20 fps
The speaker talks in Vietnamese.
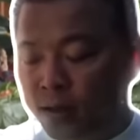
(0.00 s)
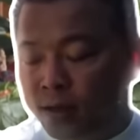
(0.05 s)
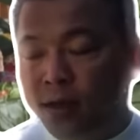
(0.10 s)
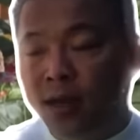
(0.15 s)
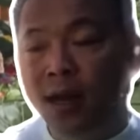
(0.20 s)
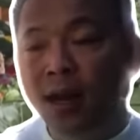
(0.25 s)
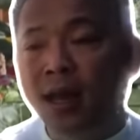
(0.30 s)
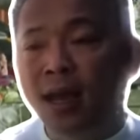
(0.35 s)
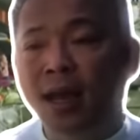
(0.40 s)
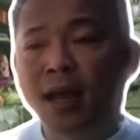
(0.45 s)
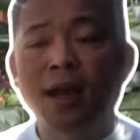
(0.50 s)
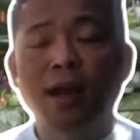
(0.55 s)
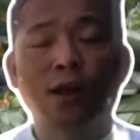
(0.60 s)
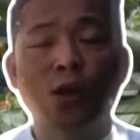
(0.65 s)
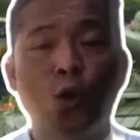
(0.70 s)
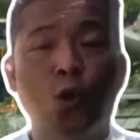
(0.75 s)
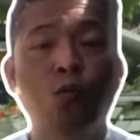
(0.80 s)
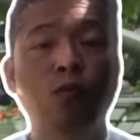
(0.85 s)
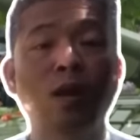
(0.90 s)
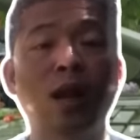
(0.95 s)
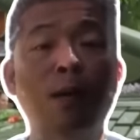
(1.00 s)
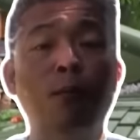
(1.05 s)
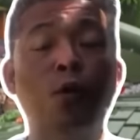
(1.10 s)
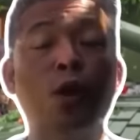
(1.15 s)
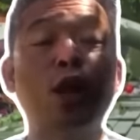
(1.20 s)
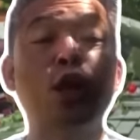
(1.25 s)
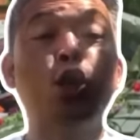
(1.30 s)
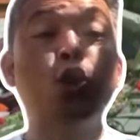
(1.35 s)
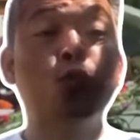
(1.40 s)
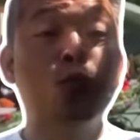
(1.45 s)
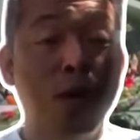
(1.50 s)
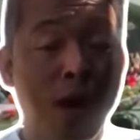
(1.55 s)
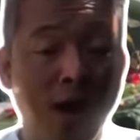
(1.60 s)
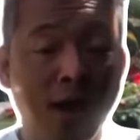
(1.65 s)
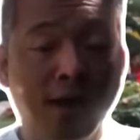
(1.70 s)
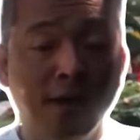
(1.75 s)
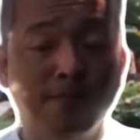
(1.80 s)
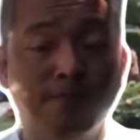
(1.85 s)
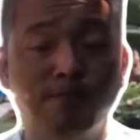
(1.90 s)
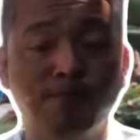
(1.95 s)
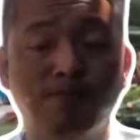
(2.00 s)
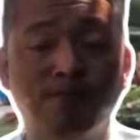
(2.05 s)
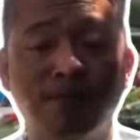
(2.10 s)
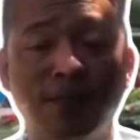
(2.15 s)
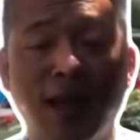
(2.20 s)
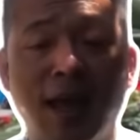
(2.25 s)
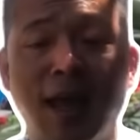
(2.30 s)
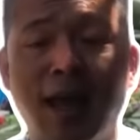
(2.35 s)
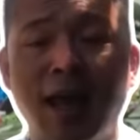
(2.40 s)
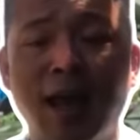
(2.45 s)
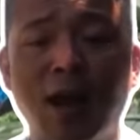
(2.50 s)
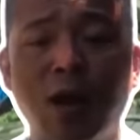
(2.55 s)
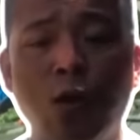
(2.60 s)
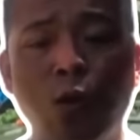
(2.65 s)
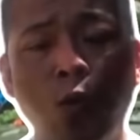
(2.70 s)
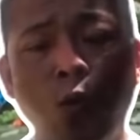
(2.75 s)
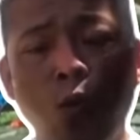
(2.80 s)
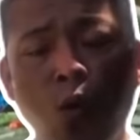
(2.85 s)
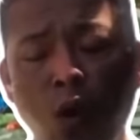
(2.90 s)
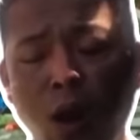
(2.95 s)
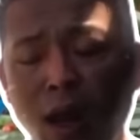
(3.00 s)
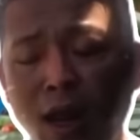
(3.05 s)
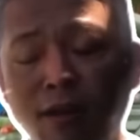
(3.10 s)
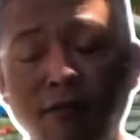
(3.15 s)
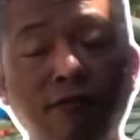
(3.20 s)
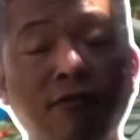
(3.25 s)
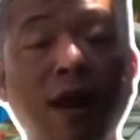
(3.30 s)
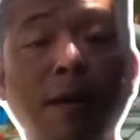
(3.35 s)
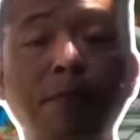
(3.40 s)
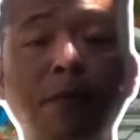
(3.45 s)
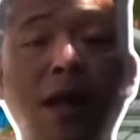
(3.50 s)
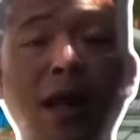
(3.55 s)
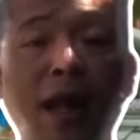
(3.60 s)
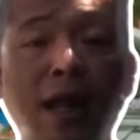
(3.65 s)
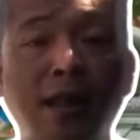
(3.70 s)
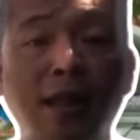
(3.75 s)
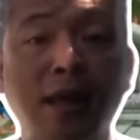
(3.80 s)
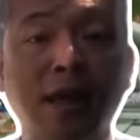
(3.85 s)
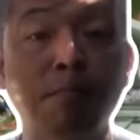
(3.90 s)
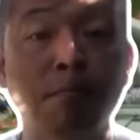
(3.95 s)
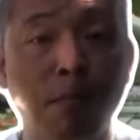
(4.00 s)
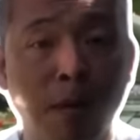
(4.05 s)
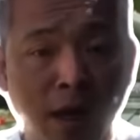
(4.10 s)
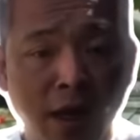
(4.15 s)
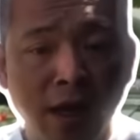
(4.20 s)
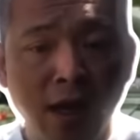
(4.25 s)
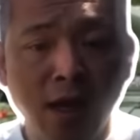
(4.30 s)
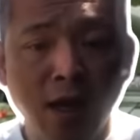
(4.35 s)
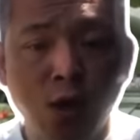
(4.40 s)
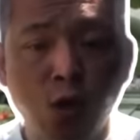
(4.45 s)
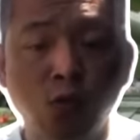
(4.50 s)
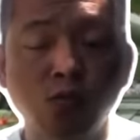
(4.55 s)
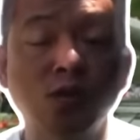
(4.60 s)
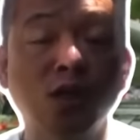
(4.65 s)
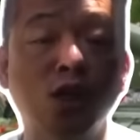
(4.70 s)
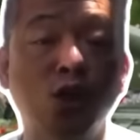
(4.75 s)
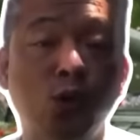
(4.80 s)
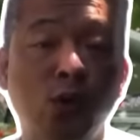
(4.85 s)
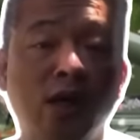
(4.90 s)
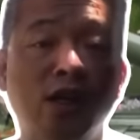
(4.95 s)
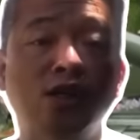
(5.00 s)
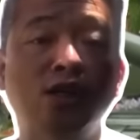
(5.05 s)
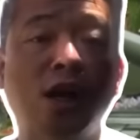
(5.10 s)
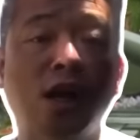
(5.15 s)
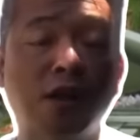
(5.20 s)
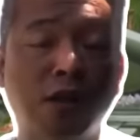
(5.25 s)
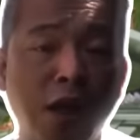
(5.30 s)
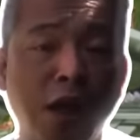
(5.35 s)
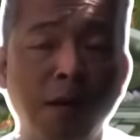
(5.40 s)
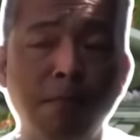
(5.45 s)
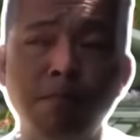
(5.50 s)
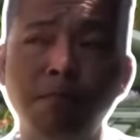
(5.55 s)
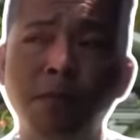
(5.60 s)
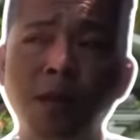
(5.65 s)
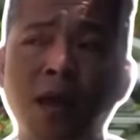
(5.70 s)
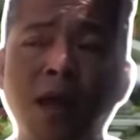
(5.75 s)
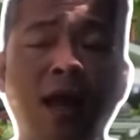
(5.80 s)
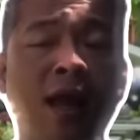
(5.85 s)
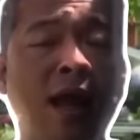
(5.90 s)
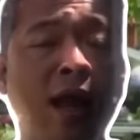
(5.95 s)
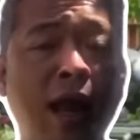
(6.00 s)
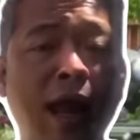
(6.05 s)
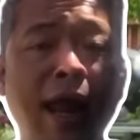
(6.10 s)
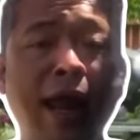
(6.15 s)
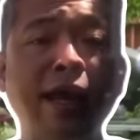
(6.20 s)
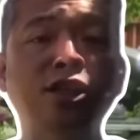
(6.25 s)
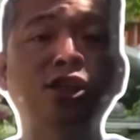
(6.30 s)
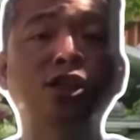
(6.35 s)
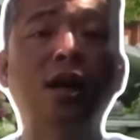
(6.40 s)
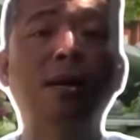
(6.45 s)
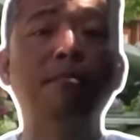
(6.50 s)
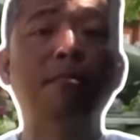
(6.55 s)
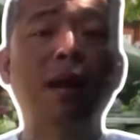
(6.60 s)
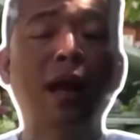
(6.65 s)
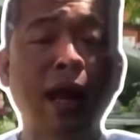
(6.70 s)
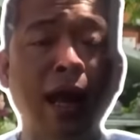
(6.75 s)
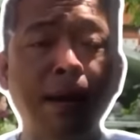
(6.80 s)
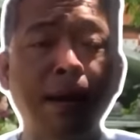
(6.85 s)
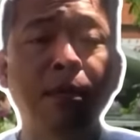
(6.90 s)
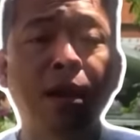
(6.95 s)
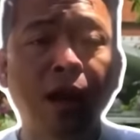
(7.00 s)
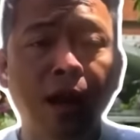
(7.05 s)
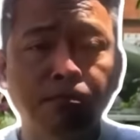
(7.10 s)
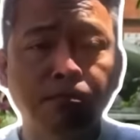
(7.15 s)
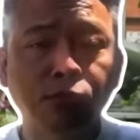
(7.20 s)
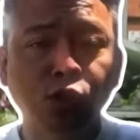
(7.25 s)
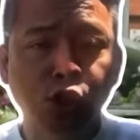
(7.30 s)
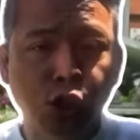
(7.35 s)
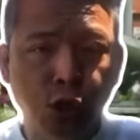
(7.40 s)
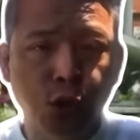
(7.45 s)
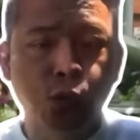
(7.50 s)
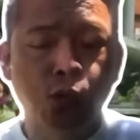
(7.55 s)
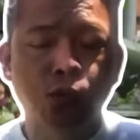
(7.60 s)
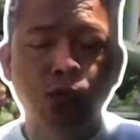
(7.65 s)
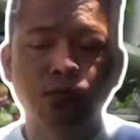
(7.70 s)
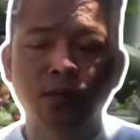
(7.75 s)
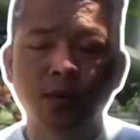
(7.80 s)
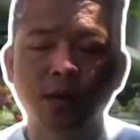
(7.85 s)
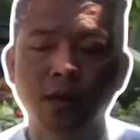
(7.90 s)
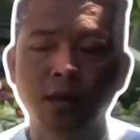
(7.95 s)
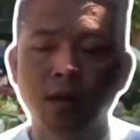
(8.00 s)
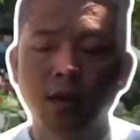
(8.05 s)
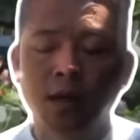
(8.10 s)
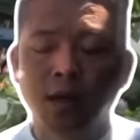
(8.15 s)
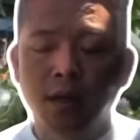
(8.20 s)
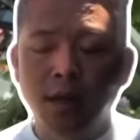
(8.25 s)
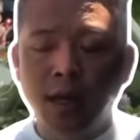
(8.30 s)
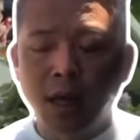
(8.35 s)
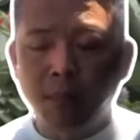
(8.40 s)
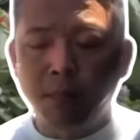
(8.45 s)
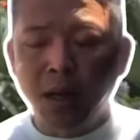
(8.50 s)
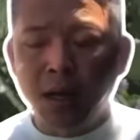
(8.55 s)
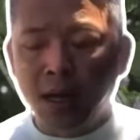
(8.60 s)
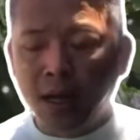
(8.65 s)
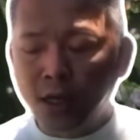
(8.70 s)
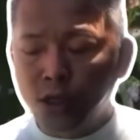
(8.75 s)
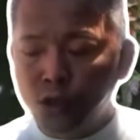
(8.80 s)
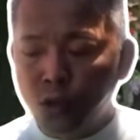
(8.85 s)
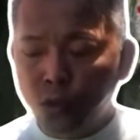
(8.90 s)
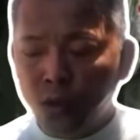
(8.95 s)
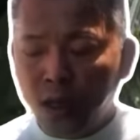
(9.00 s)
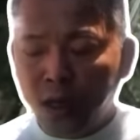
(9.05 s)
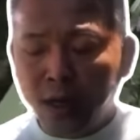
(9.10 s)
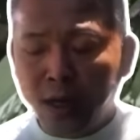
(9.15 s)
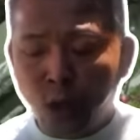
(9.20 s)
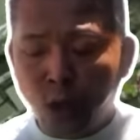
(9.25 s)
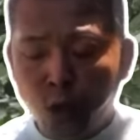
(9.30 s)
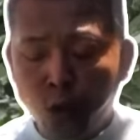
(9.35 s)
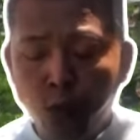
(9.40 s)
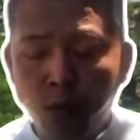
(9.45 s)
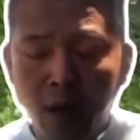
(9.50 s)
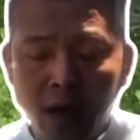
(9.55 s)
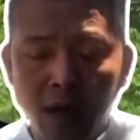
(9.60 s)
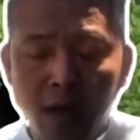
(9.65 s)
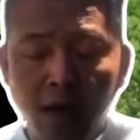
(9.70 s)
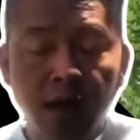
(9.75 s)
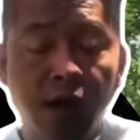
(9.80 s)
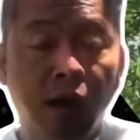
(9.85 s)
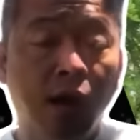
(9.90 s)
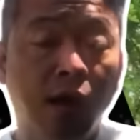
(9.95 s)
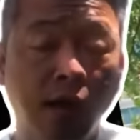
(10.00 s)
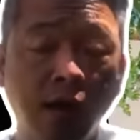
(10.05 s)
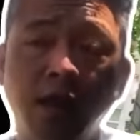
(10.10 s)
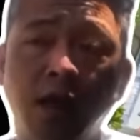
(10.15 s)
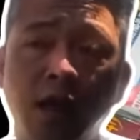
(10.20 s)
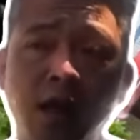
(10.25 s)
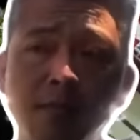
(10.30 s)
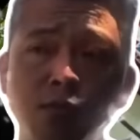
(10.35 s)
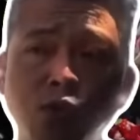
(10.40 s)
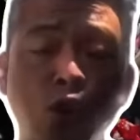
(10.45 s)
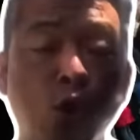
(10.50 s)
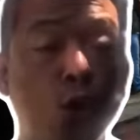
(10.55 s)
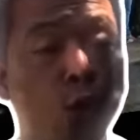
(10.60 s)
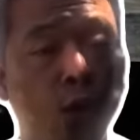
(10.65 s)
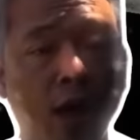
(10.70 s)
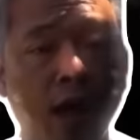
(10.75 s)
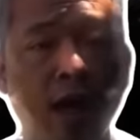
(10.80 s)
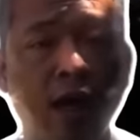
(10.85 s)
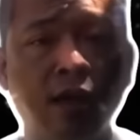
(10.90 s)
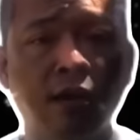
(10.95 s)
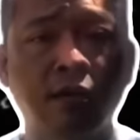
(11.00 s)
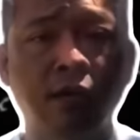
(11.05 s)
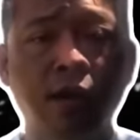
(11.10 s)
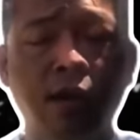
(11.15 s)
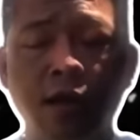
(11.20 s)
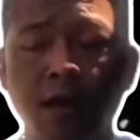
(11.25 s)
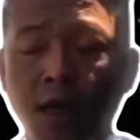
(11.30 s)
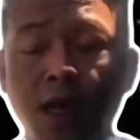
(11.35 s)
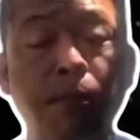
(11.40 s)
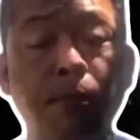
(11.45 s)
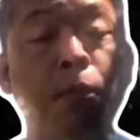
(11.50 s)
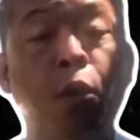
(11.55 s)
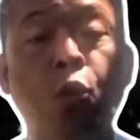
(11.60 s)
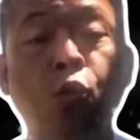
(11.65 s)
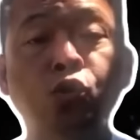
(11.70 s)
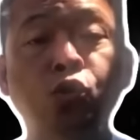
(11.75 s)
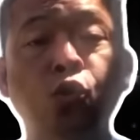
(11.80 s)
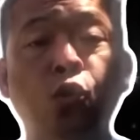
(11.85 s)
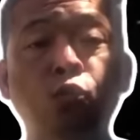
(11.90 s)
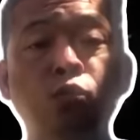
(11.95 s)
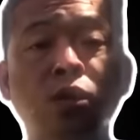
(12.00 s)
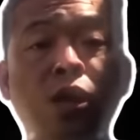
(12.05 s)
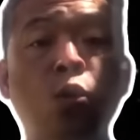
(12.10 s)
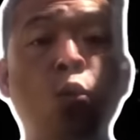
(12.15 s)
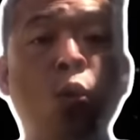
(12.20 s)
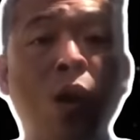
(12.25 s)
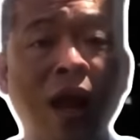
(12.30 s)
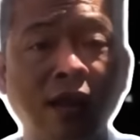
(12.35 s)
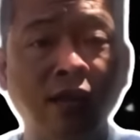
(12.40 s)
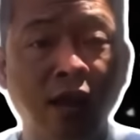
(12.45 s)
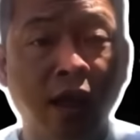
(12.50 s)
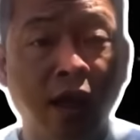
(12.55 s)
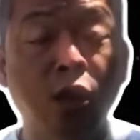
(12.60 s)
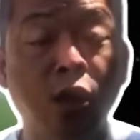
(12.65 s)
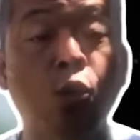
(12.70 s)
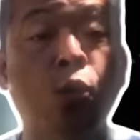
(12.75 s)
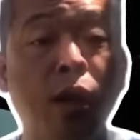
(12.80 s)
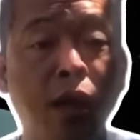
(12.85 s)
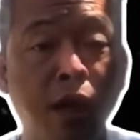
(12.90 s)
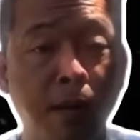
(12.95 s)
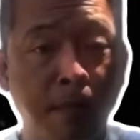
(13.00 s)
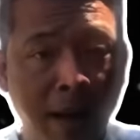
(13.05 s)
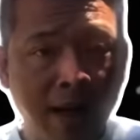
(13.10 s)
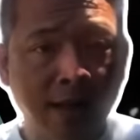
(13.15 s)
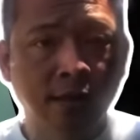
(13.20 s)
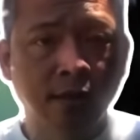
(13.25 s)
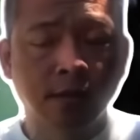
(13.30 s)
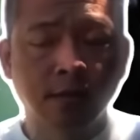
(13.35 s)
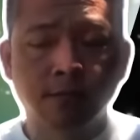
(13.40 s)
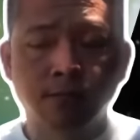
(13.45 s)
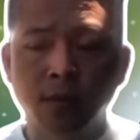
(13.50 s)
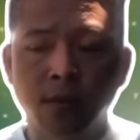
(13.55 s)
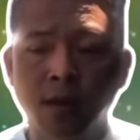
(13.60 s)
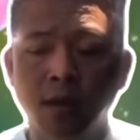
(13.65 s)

nên là cũng là một cái điều mới à, ngoài Pháp ra thì Mỹ cũng sẽ chuyển trợ thêm 225 triệu Đặc biệt là cái số tiền này của Mỹ gửi thêm cho Ukraine để bổ sung những hỏa tiễn của HIMARS.